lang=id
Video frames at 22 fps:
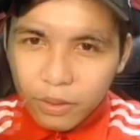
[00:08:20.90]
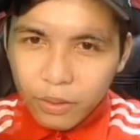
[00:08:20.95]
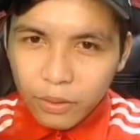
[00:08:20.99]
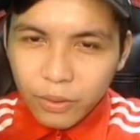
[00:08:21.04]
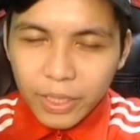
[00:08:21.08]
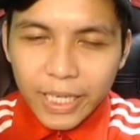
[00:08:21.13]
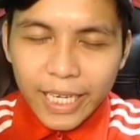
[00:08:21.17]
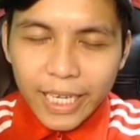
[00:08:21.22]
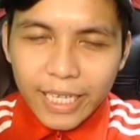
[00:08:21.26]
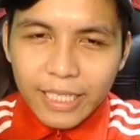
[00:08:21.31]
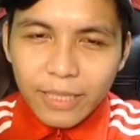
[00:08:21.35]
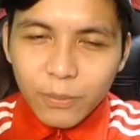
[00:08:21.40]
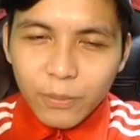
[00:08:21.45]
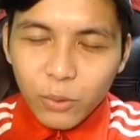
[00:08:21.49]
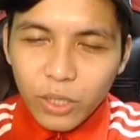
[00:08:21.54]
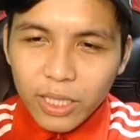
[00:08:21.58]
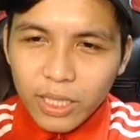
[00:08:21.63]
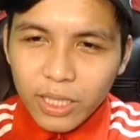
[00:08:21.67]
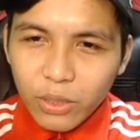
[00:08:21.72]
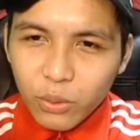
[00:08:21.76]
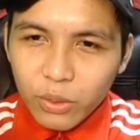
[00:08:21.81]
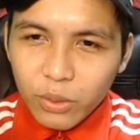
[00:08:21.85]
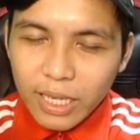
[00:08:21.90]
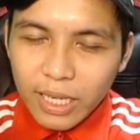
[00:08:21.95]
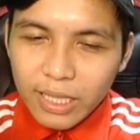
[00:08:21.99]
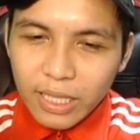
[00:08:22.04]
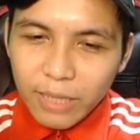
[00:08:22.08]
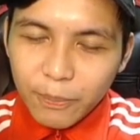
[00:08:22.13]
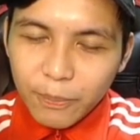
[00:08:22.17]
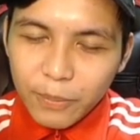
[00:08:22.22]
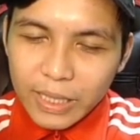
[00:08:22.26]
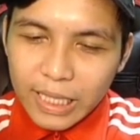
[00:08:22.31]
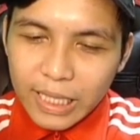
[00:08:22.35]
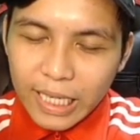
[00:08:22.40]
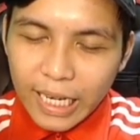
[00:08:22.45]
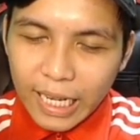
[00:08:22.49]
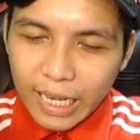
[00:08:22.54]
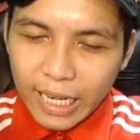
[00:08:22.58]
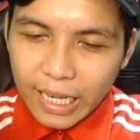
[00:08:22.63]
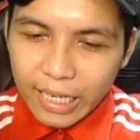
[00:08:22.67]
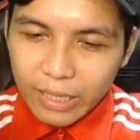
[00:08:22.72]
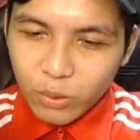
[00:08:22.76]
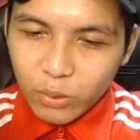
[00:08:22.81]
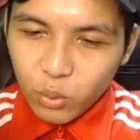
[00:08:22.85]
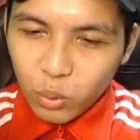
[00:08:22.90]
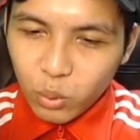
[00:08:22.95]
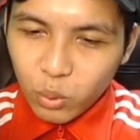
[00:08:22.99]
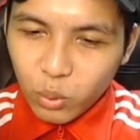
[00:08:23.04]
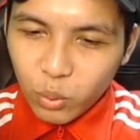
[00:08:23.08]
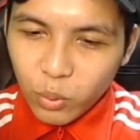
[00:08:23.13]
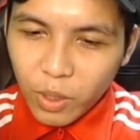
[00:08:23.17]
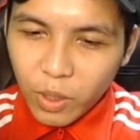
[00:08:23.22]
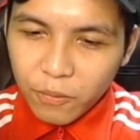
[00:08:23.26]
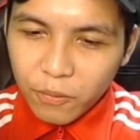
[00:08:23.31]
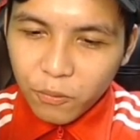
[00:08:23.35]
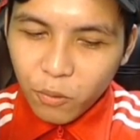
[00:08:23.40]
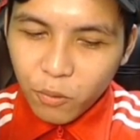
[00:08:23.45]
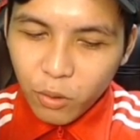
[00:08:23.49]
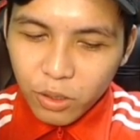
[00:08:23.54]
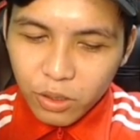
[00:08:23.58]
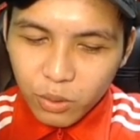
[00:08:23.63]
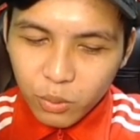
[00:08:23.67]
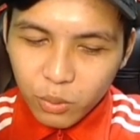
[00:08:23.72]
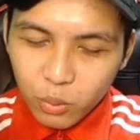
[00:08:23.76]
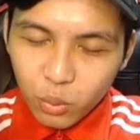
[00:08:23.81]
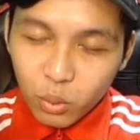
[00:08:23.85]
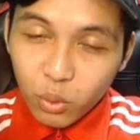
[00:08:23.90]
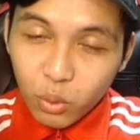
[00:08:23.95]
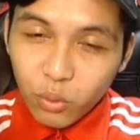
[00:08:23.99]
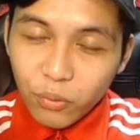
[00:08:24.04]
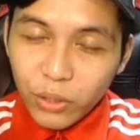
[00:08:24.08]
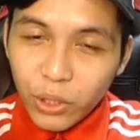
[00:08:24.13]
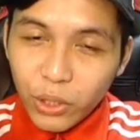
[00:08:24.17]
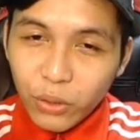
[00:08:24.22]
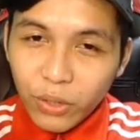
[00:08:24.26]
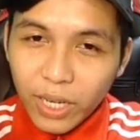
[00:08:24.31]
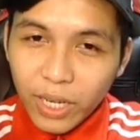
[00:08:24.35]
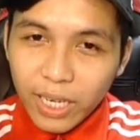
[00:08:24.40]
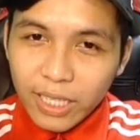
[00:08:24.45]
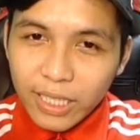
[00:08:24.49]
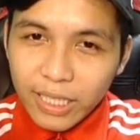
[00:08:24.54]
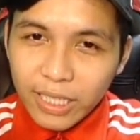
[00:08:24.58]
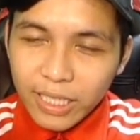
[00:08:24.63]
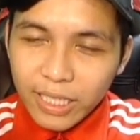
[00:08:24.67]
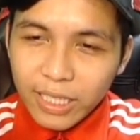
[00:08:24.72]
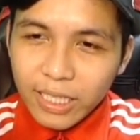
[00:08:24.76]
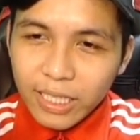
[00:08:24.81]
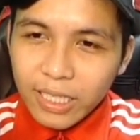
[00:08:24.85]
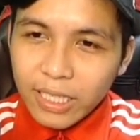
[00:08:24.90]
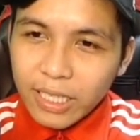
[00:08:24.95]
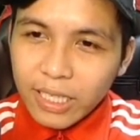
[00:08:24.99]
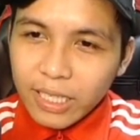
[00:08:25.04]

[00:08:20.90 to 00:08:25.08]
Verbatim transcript: Oke okay guys, mungkin itu saja penerangan untuk Quick Fox untuk video kali ini.